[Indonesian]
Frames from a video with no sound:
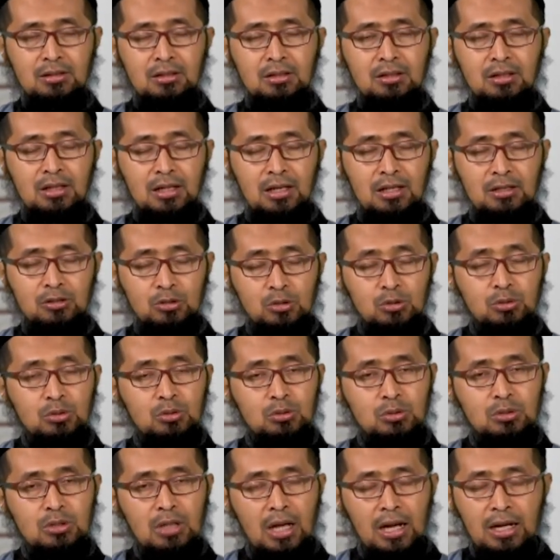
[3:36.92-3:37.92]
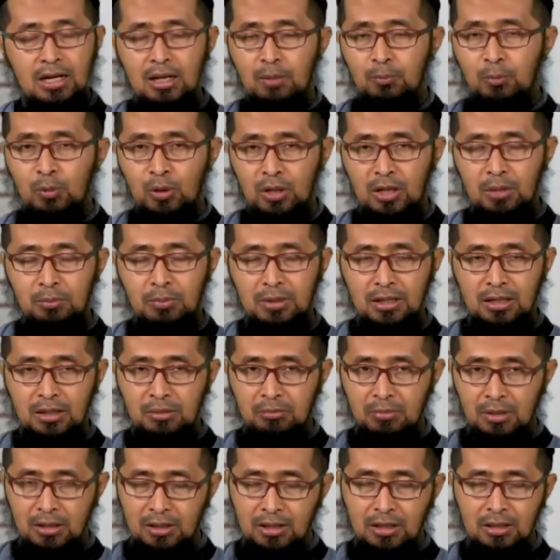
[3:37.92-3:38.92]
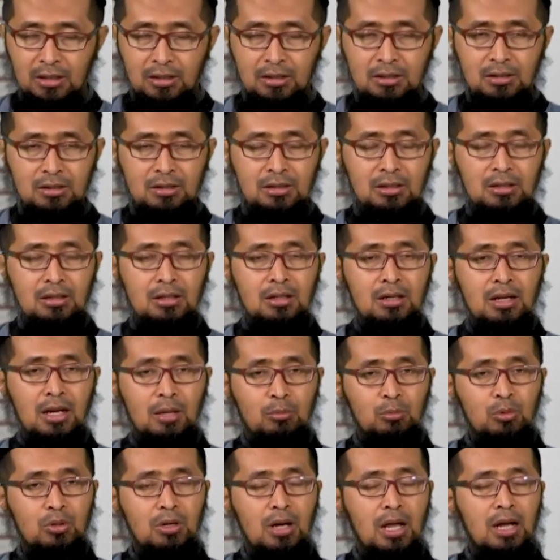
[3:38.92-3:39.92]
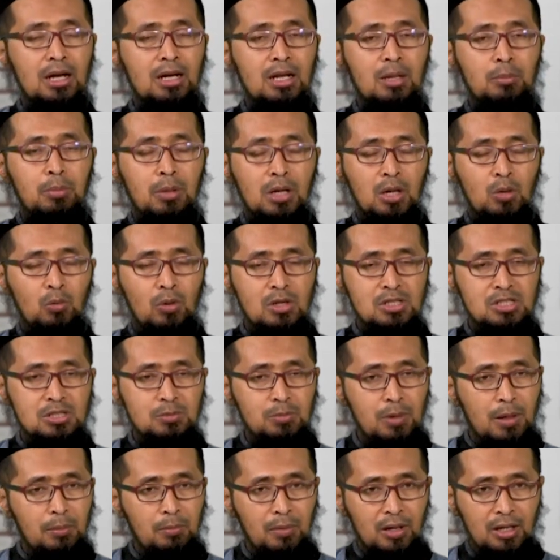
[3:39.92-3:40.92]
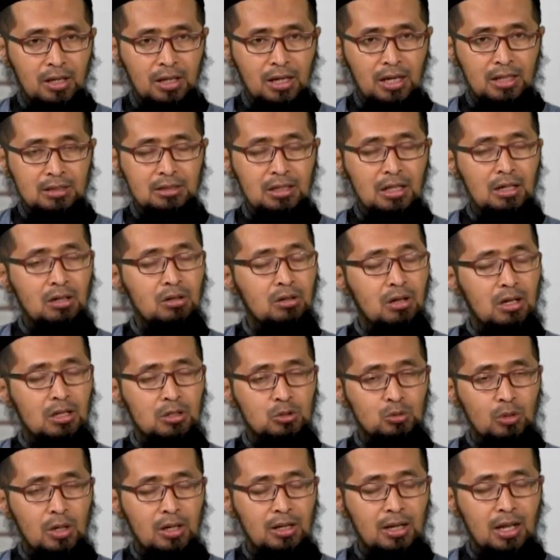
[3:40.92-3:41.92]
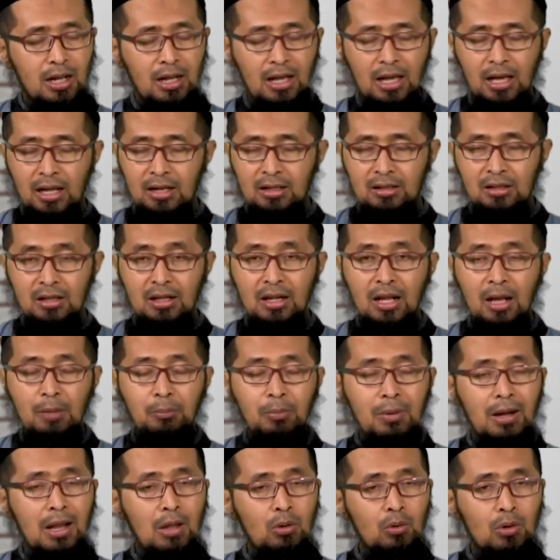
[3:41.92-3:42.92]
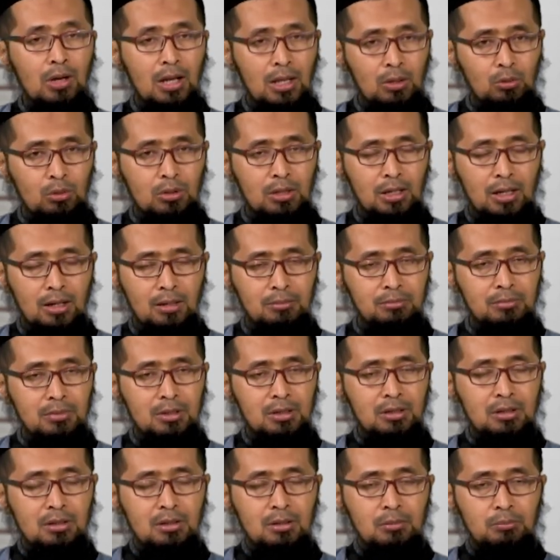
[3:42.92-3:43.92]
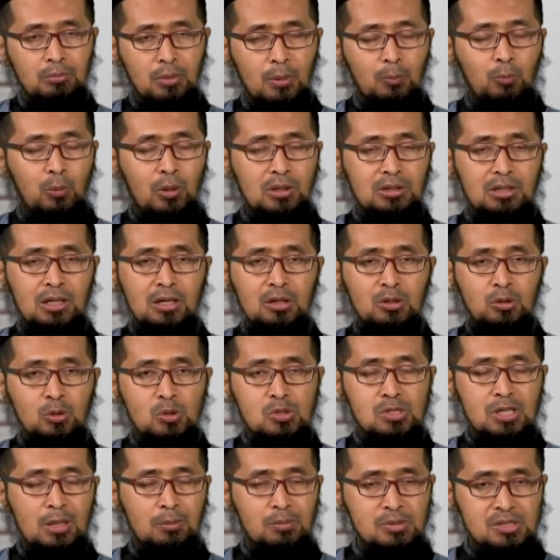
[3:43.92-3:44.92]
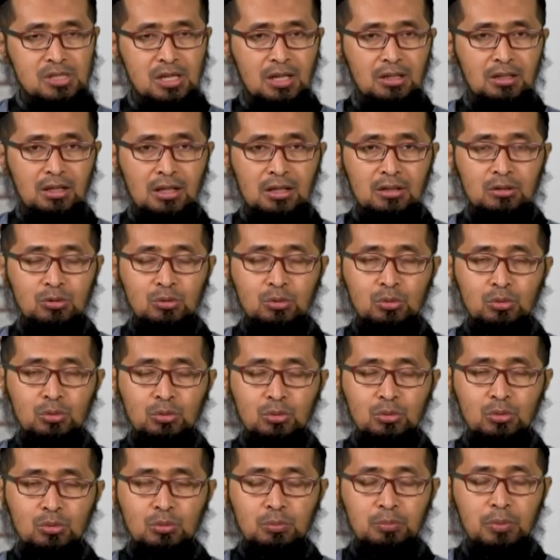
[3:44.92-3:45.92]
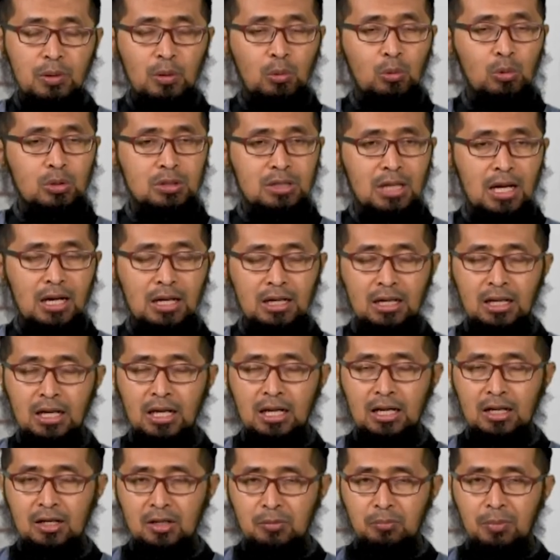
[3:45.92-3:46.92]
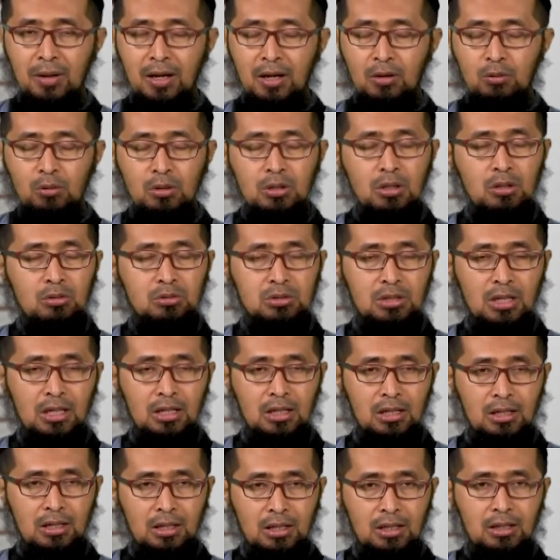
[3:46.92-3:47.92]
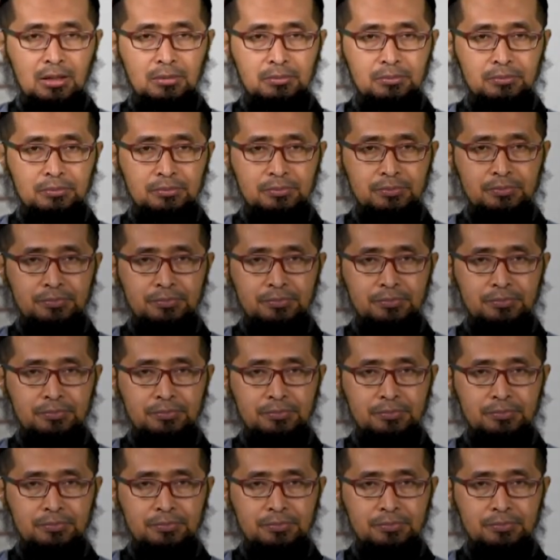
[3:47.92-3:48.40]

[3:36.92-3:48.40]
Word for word: Karena itu Anda boleh menerimanya, namun Anda berkewajiban mengingatkan orang tua Anda agar tidak berlarut-larut dalam perbuatan dosa besar yaitu berhutang dengan riba. Wallahu taala alam.